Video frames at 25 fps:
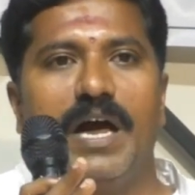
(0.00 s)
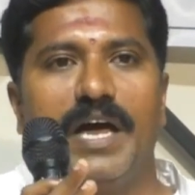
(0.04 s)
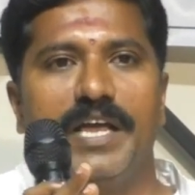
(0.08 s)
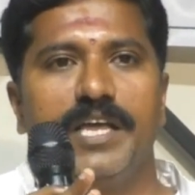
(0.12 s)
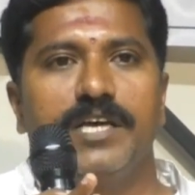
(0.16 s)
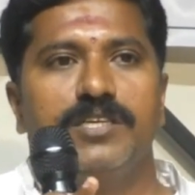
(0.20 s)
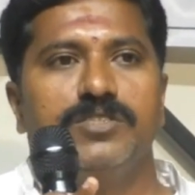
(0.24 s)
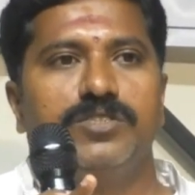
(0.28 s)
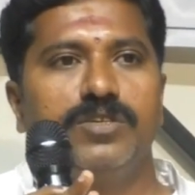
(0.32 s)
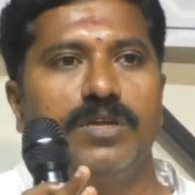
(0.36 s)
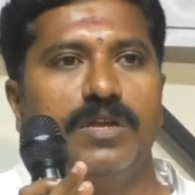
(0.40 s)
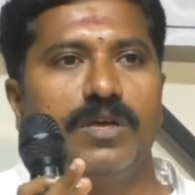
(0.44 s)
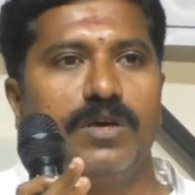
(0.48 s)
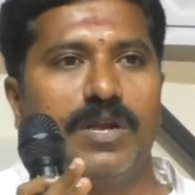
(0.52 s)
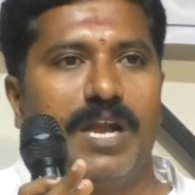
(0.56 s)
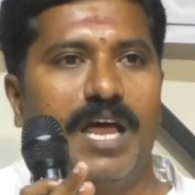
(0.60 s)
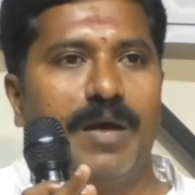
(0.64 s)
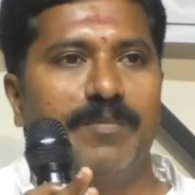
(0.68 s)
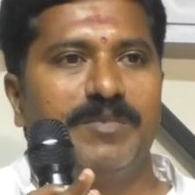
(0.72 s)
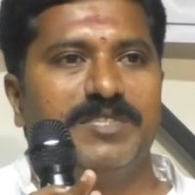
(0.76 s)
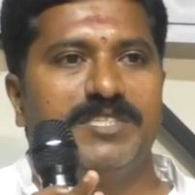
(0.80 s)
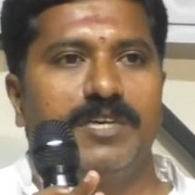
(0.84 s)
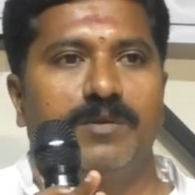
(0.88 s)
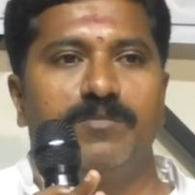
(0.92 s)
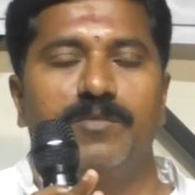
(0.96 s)
అయోధ్యలో
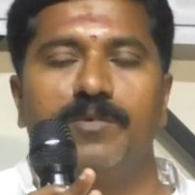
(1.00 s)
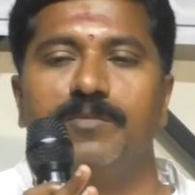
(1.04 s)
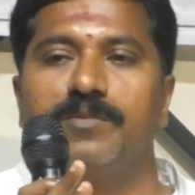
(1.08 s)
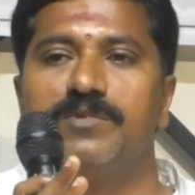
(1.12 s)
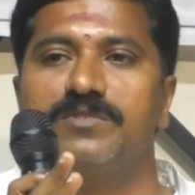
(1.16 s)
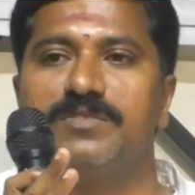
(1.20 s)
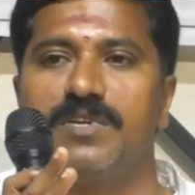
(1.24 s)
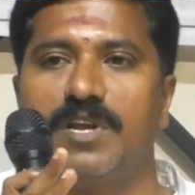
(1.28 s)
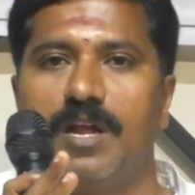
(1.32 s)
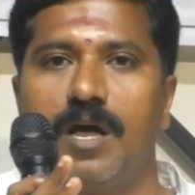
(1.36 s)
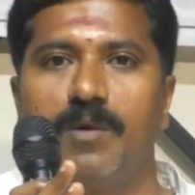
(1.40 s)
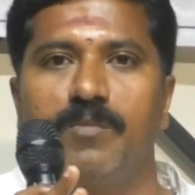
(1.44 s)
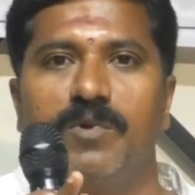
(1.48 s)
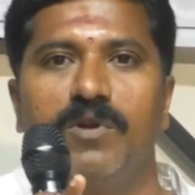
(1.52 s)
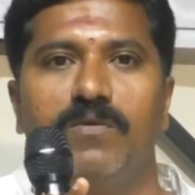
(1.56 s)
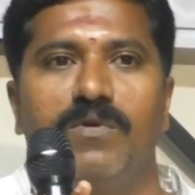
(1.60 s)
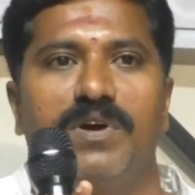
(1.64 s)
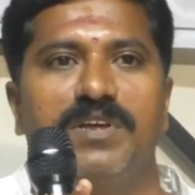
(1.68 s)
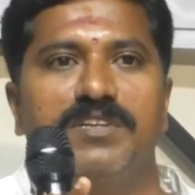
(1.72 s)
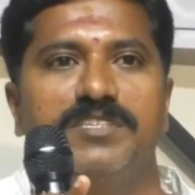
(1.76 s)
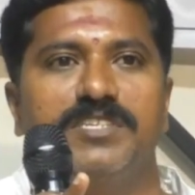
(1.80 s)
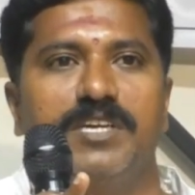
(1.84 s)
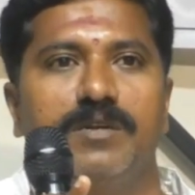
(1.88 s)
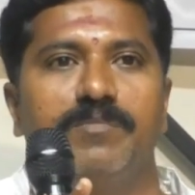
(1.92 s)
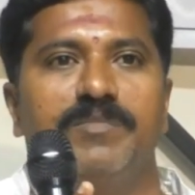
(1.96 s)
రామజన్మభూమి రాముల
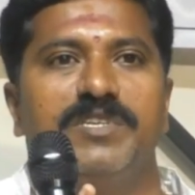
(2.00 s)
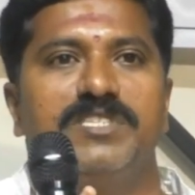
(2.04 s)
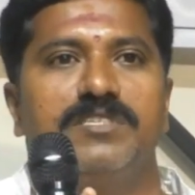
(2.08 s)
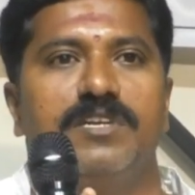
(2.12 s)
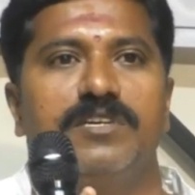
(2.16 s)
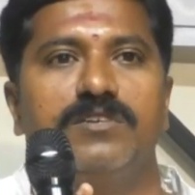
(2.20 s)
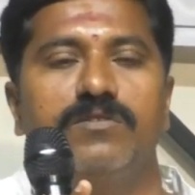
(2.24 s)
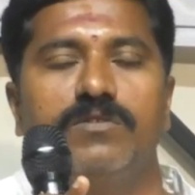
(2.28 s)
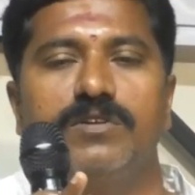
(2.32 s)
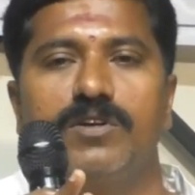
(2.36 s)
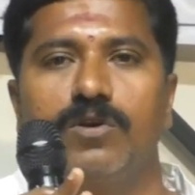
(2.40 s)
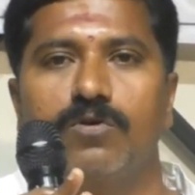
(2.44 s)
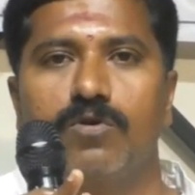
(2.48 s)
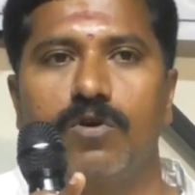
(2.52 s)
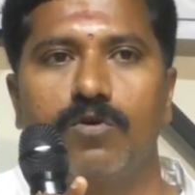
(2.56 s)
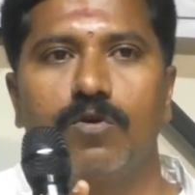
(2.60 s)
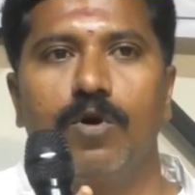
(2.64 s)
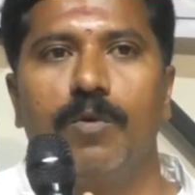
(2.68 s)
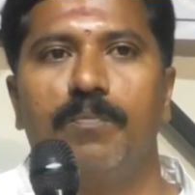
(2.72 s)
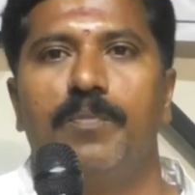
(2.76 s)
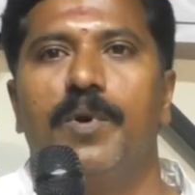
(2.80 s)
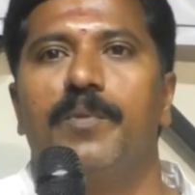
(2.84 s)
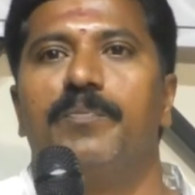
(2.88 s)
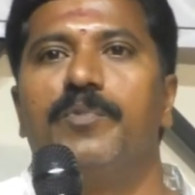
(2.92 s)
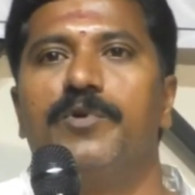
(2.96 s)
వారు జన్మించినటువంటి ఒక
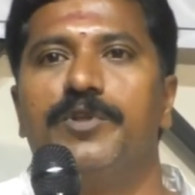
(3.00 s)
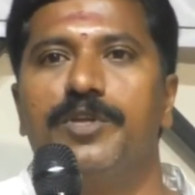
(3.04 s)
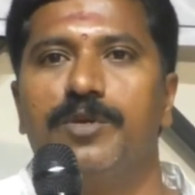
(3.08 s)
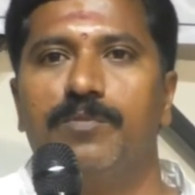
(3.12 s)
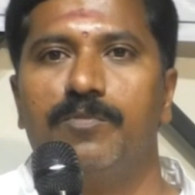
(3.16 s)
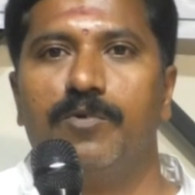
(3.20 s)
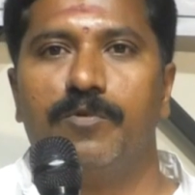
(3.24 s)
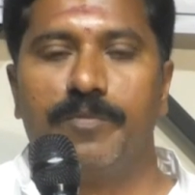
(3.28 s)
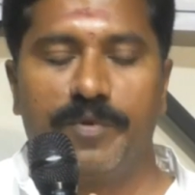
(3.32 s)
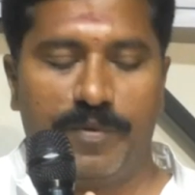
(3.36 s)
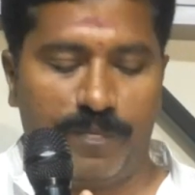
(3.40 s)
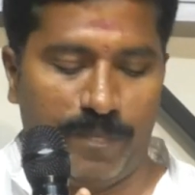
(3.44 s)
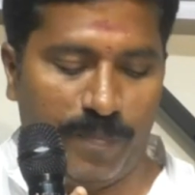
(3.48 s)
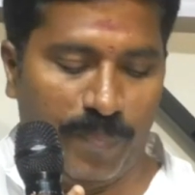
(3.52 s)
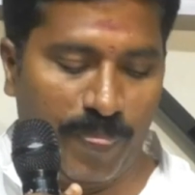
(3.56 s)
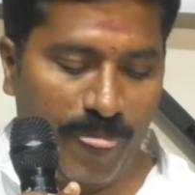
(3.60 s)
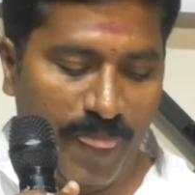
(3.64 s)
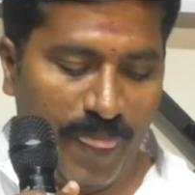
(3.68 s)
గొప్ప పుణ్యభూమి